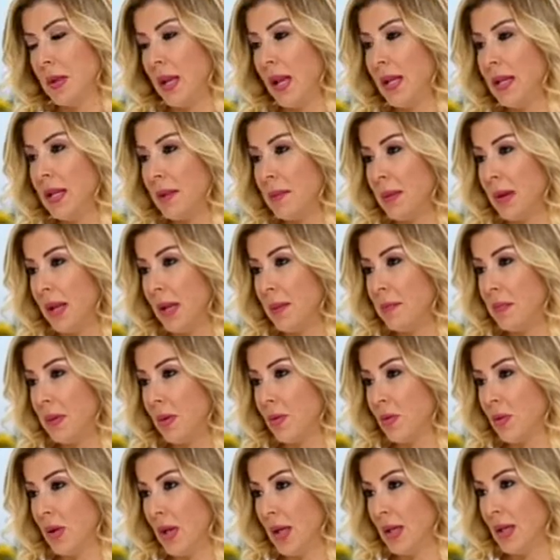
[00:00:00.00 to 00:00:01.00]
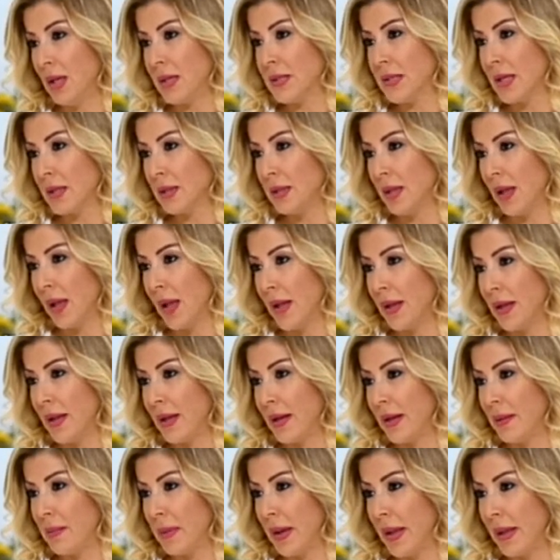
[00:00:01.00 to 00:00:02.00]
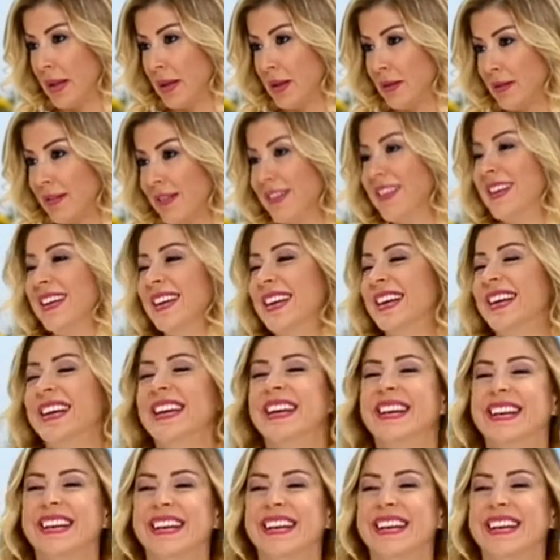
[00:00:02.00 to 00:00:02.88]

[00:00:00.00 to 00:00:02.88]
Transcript: فيه نحن بنحب يكون عندنا صديق خيالي 100%